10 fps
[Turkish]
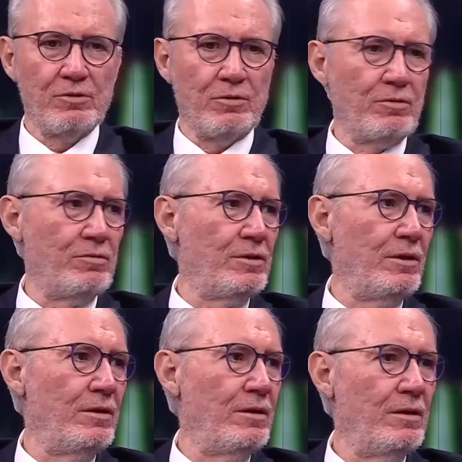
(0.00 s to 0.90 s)
Bu
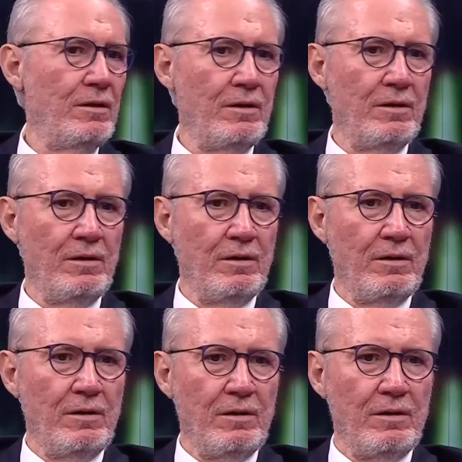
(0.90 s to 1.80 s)
adam idmana çıkıyor
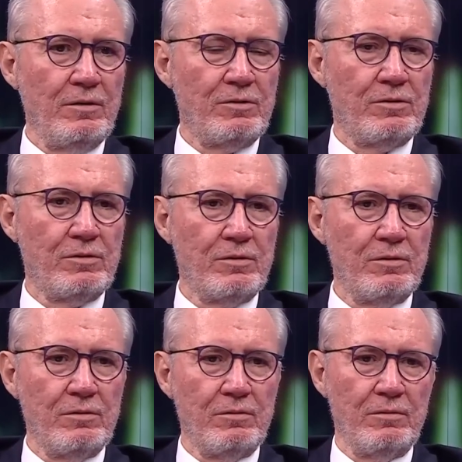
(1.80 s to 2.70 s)
abi. Kısmetli oldu.
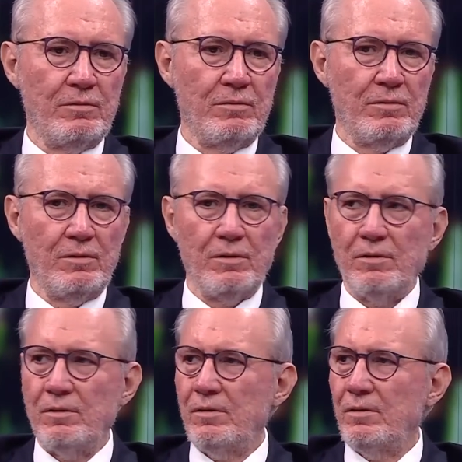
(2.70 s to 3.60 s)
Yani, yani olacak şey.
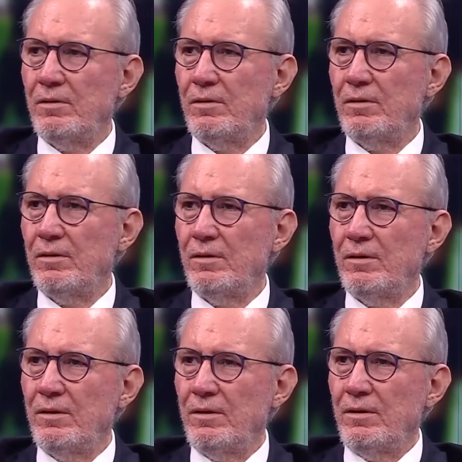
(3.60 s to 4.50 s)
Evet, Enkudu ile
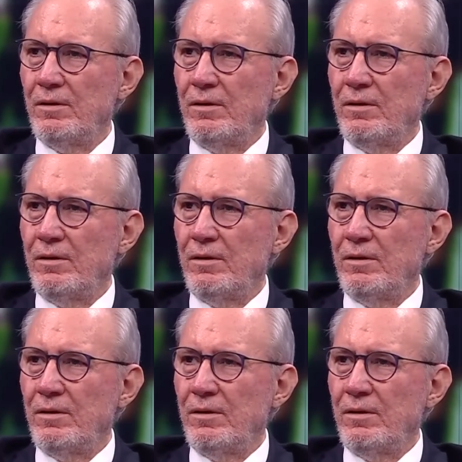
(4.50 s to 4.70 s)
çarpışması